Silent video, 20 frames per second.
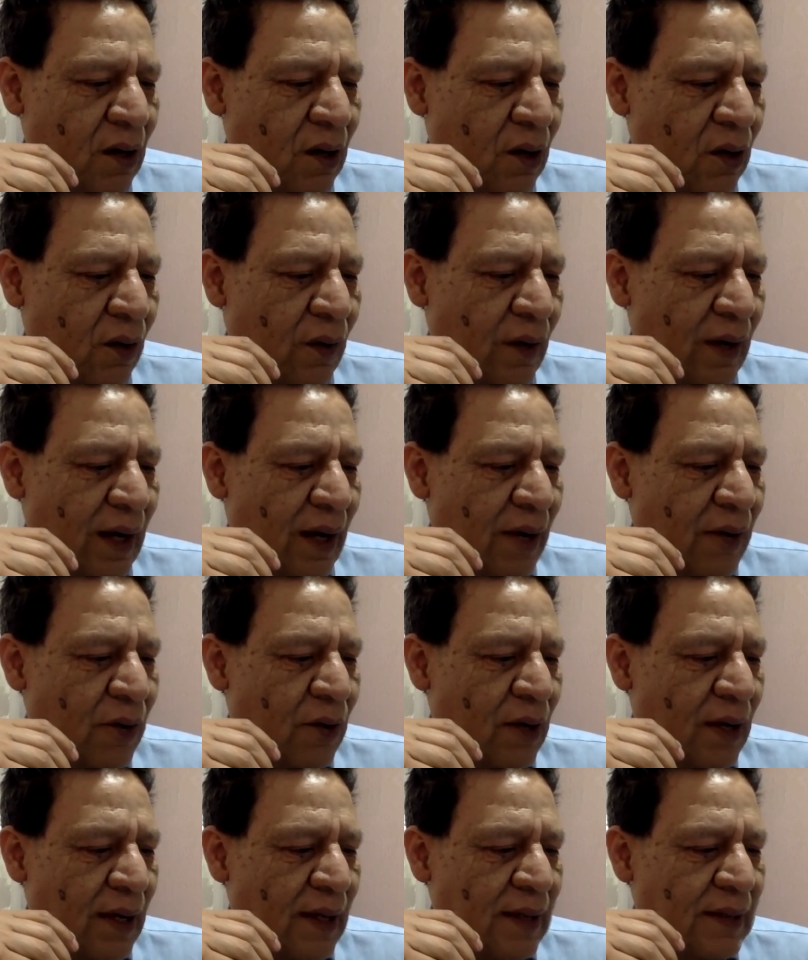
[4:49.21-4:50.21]
lo de la
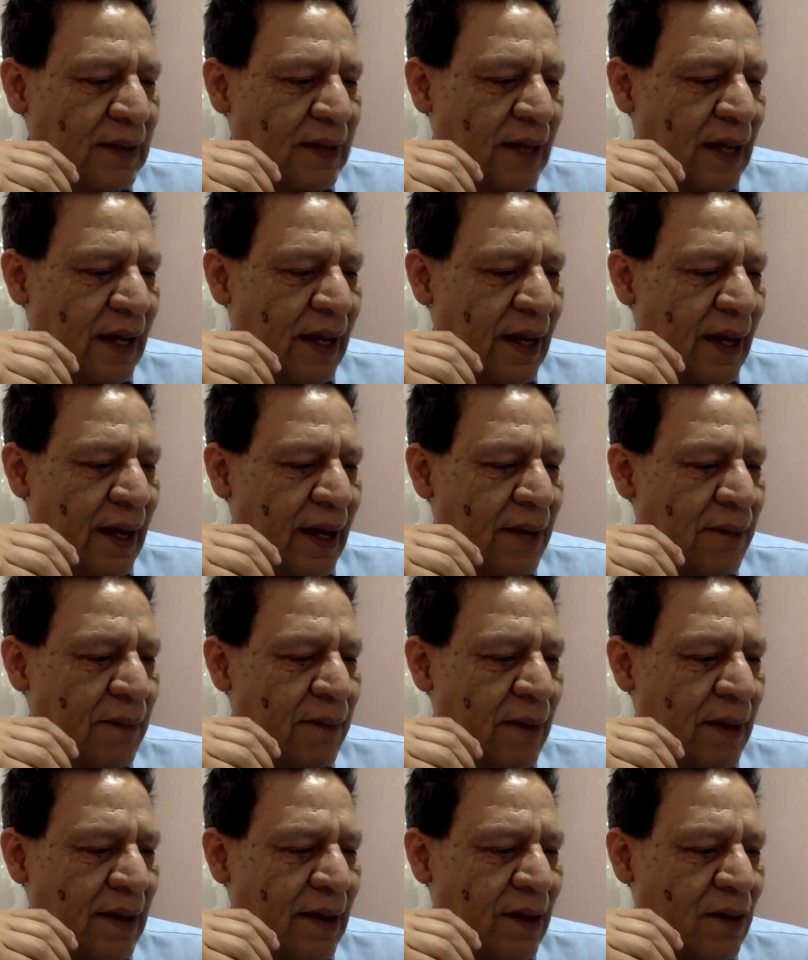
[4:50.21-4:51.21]
violencia en
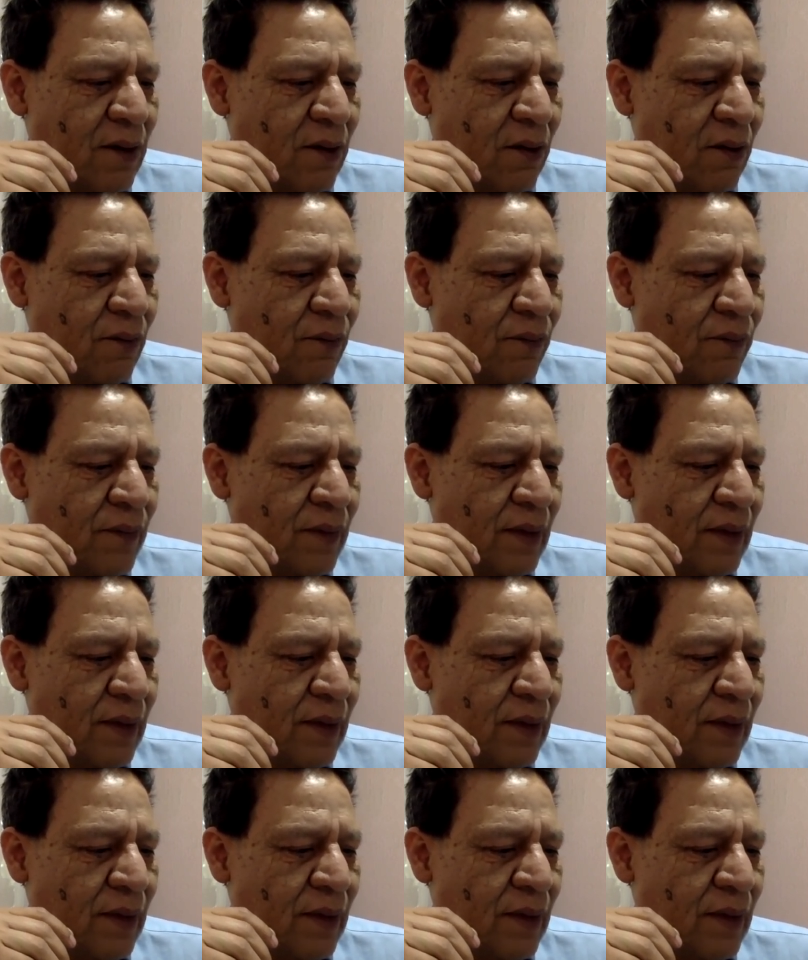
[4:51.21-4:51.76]
México.